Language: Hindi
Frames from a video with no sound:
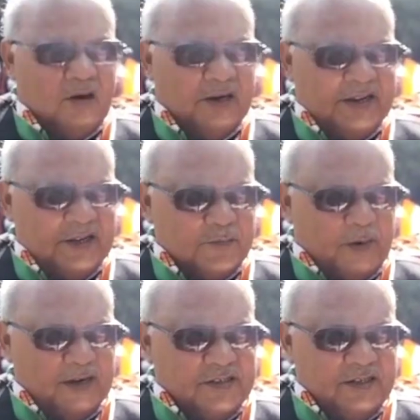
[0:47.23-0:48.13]
कांग्रेस
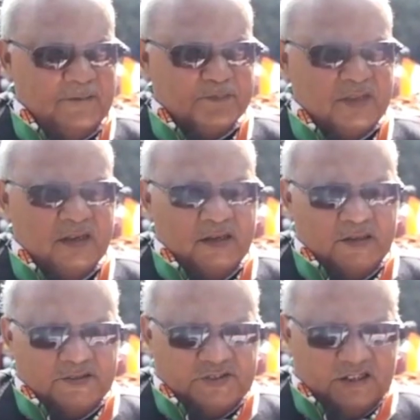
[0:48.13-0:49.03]
पार्टी
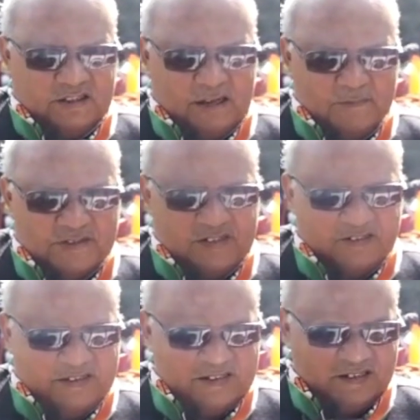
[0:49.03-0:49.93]
जनता में
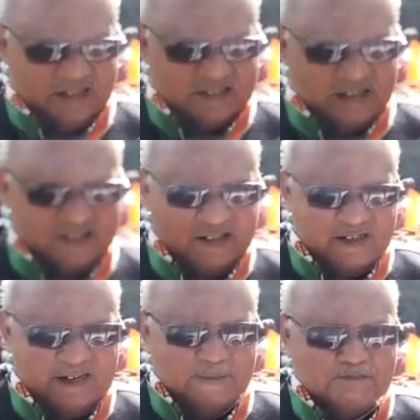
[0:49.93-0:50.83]
संदेश देना
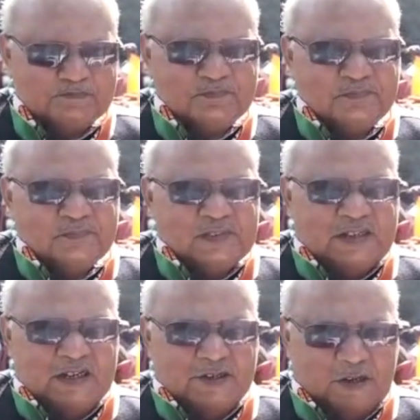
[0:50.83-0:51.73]
चाहती है
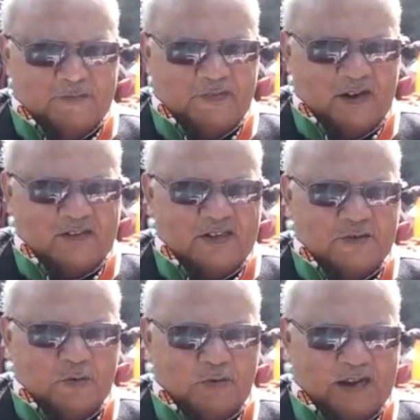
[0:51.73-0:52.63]
कि नफ़रत
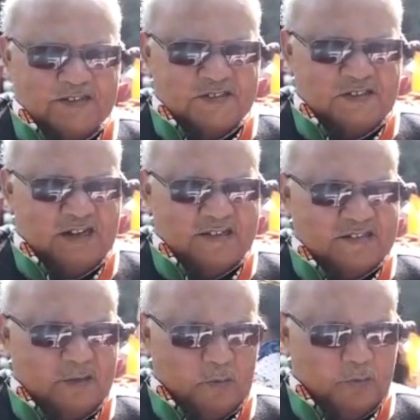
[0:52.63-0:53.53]
की जो राजनीति
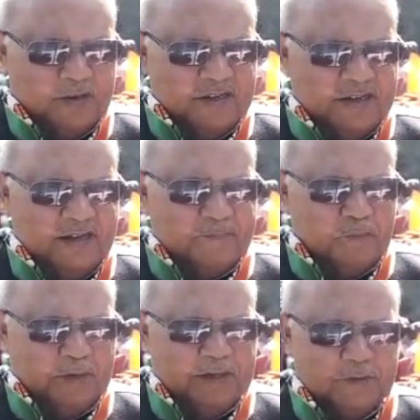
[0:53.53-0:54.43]
आजकल हो रही है
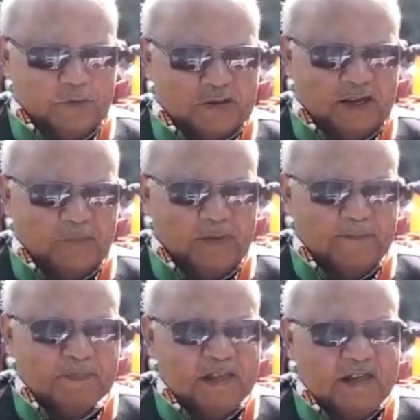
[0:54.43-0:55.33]
पूरे हिंदुस्तान
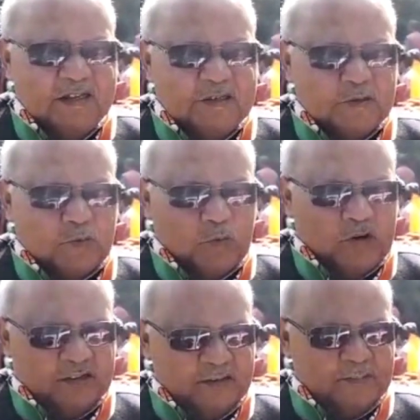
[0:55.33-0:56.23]
में इसको
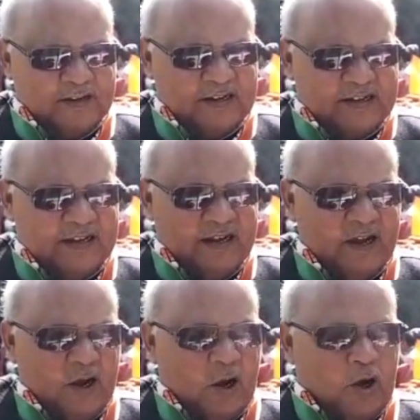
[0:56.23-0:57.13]
ख़त्म करके
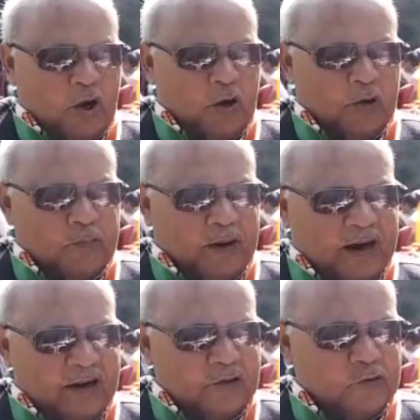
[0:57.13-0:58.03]
और
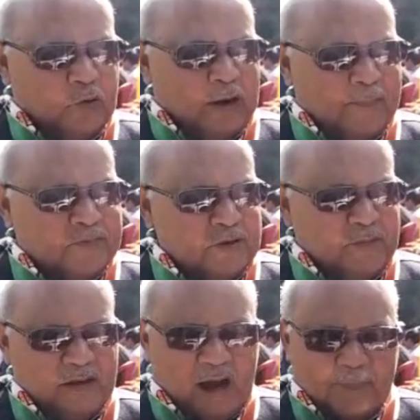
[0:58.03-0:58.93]
भारत जोड़ो आपसी
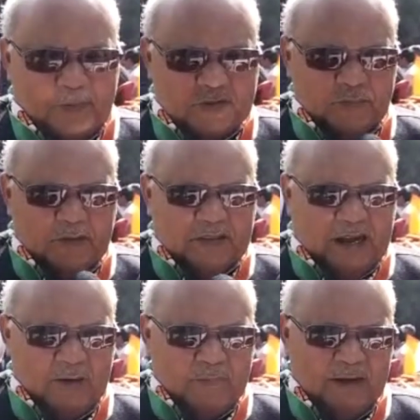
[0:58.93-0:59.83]
में आपस में
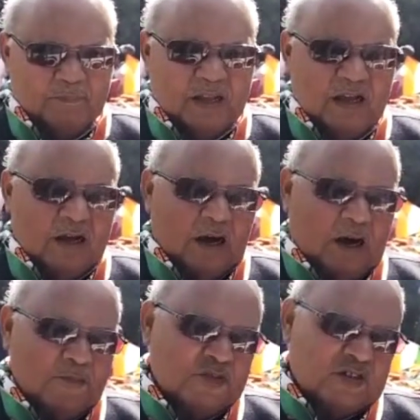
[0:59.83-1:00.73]
तालमेल
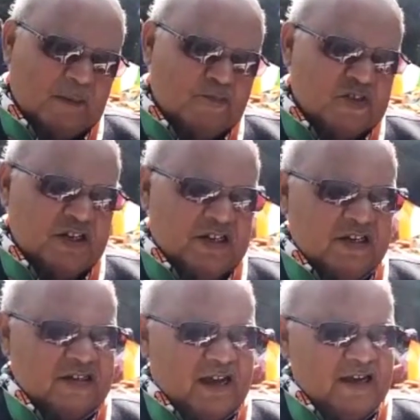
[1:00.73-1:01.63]
हम सब
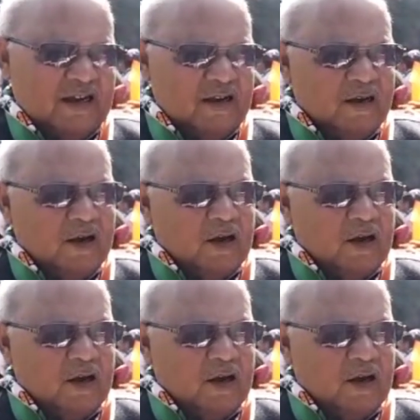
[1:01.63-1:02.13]
सिख ईसाई